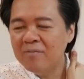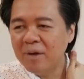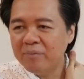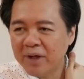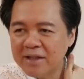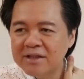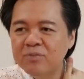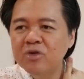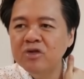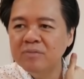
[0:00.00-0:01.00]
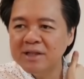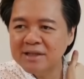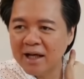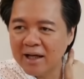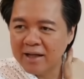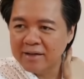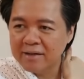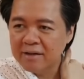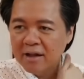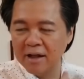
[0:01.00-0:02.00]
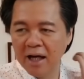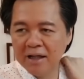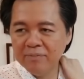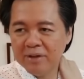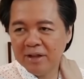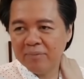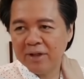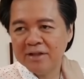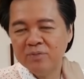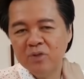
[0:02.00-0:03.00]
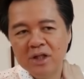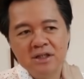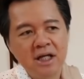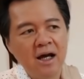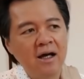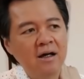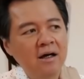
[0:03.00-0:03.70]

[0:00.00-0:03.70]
ma-press mo yung masakit at pag na-press mo na siya,